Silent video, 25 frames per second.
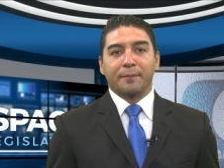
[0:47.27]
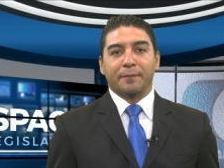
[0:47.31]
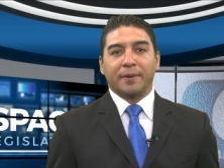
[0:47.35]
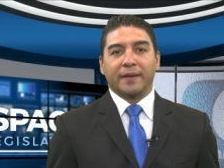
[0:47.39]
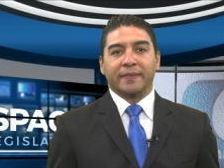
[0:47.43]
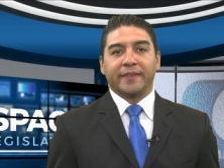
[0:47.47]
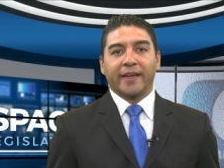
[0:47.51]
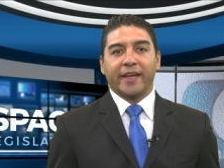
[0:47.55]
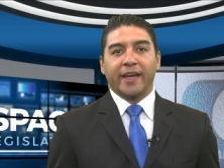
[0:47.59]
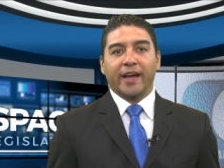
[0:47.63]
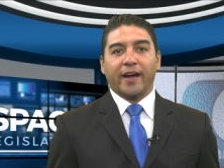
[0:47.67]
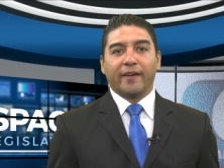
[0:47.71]
En
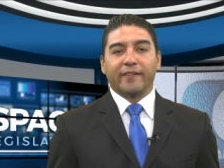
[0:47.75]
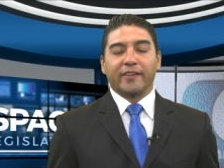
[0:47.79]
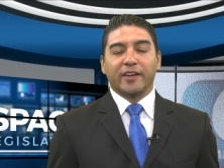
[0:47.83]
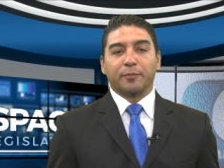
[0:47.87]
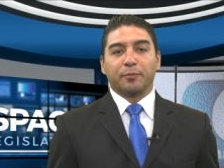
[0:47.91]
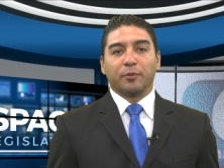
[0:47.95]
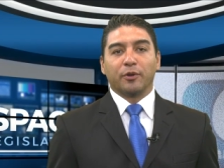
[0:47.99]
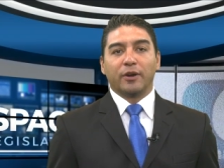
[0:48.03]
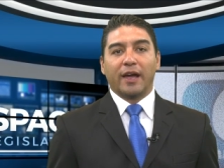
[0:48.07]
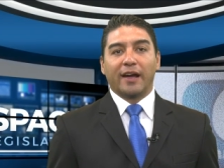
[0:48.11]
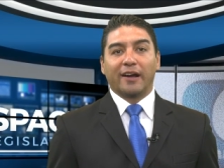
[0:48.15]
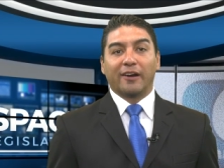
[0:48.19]
pantalla
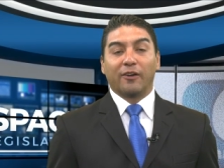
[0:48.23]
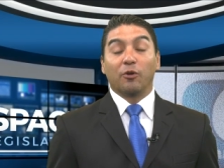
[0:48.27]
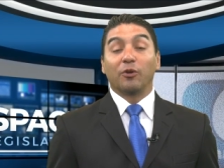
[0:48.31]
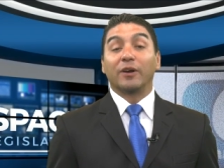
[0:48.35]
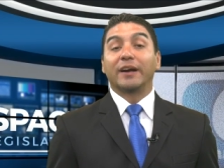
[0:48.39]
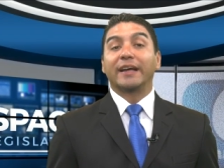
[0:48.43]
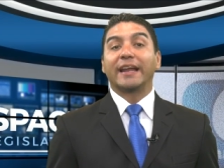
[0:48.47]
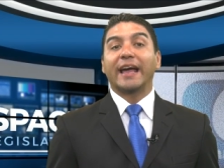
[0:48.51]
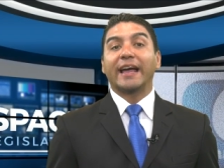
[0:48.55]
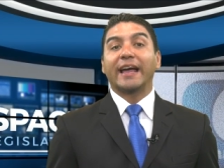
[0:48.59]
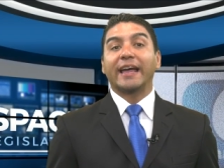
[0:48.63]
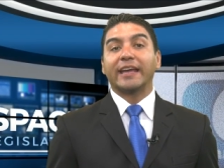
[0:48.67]
Javier Polanco,
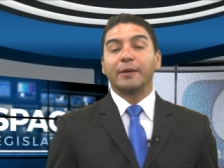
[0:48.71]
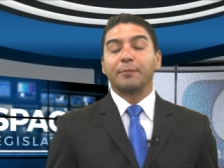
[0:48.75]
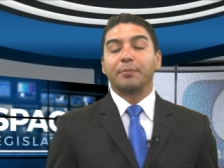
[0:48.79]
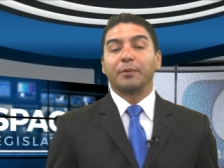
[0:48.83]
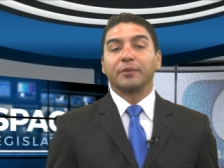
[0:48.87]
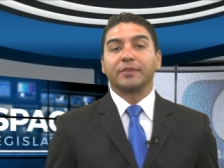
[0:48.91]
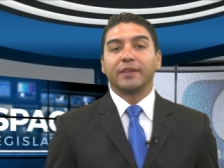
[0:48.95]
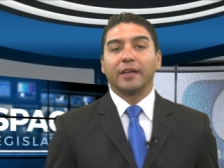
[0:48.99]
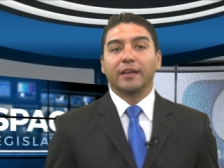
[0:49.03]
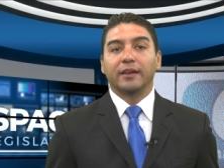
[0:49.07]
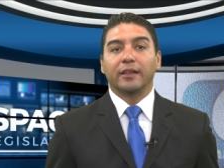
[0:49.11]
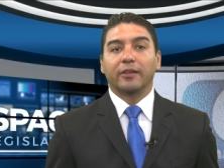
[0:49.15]
un gran
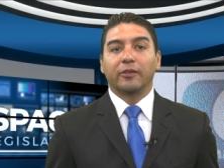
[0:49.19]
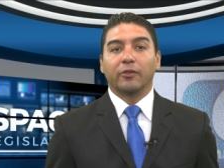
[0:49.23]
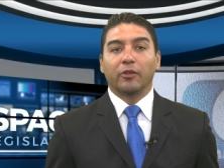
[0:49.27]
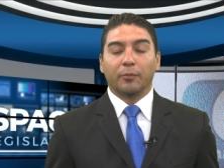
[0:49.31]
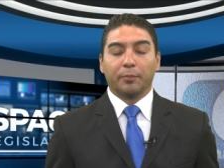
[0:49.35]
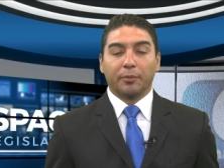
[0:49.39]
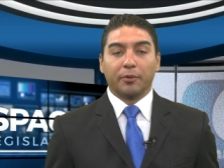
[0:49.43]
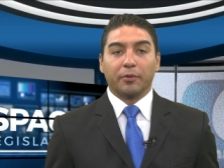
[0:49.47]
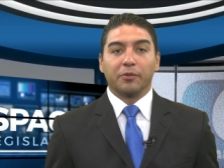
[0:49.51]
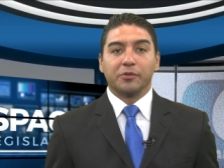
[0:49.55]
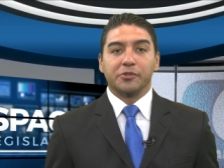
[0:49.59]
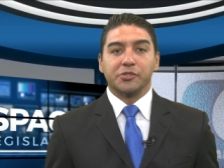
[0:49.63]
equipo técnico
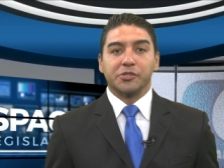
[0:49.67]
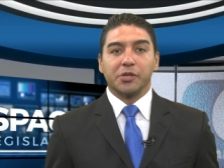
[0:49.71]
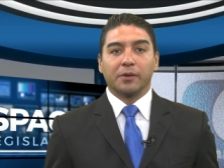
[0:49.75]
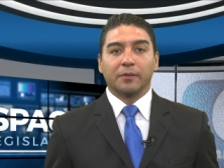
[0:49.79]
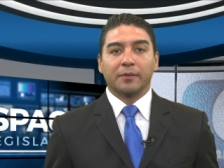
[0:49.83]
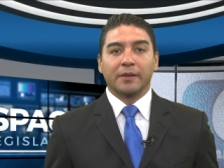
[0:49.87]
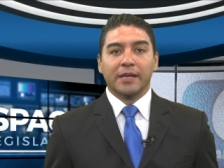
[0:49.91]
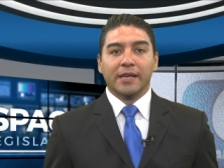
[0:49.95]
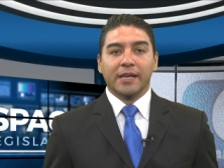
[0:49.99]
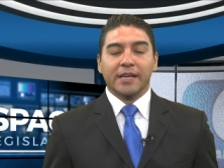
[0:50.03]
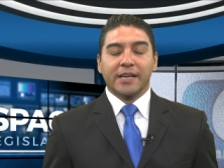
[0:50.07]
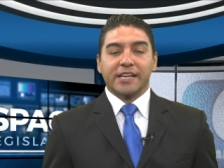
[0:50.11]
de producción